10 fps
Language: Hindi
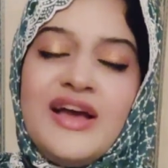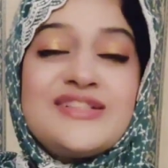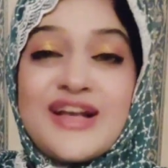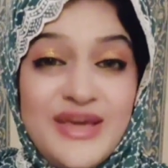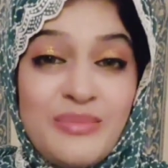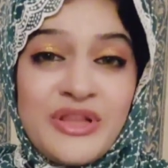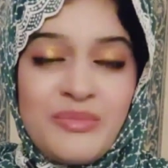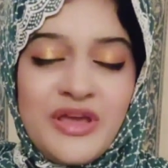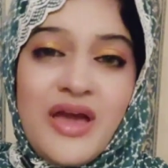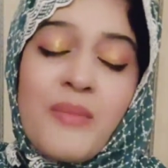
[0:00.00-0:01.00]
इसका ये मतलब
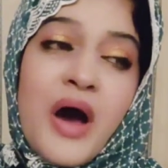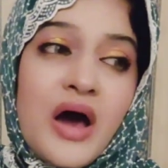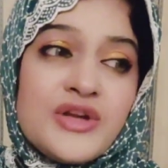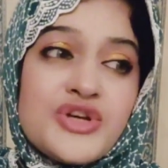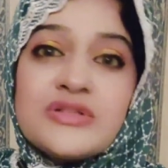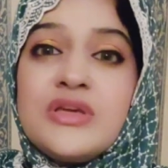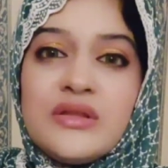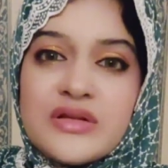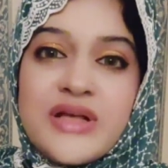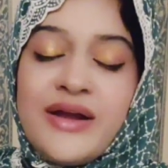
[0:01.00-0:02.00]
नहीं कि आप हर शख्स की
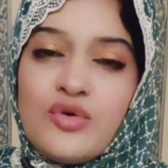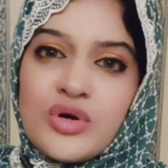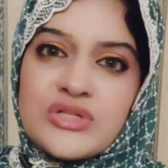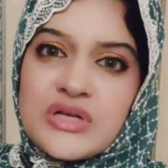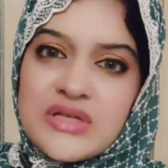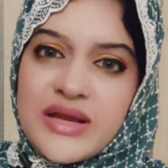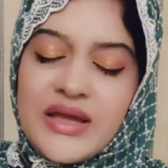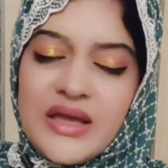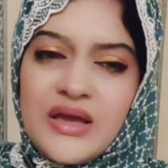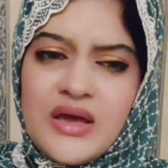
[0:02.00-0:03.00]
अदर साइड को डिस्कस
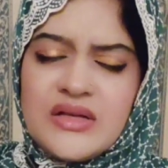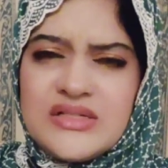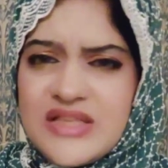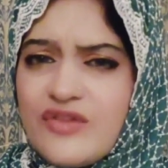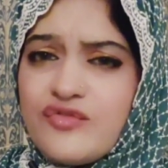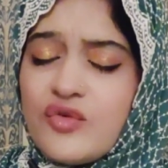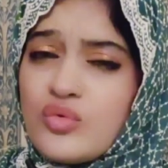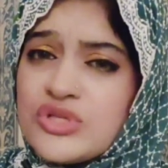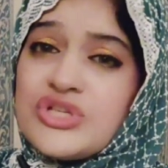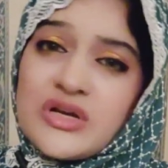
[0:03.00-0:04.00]
करेंगे सिर्फ
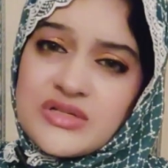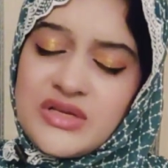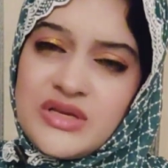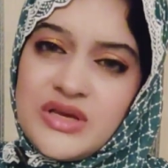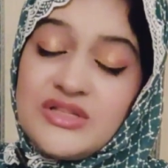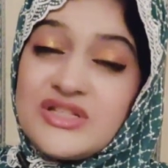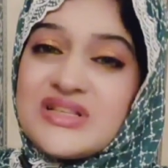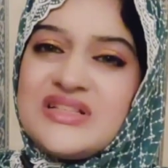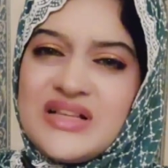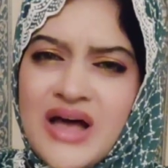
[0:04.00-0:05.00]
उस शख्स की
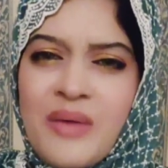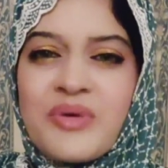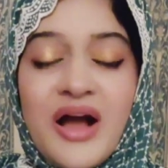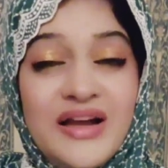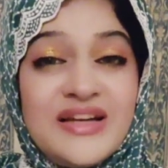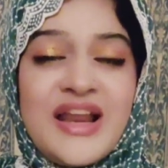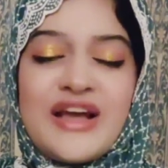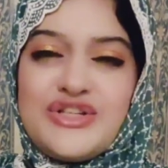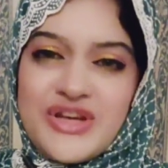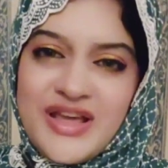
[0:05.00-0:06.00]
जिसके साथ आपका
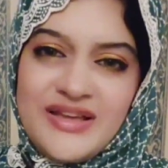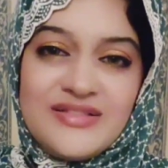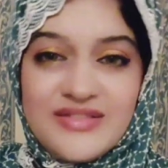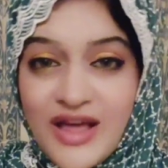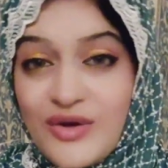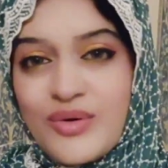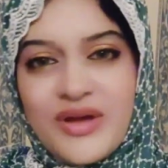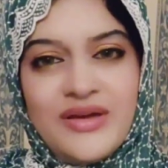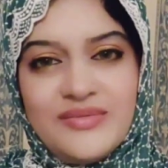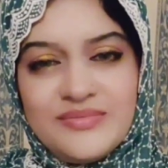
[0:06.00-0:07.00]
इंटरेक्शन है ताल्लुक है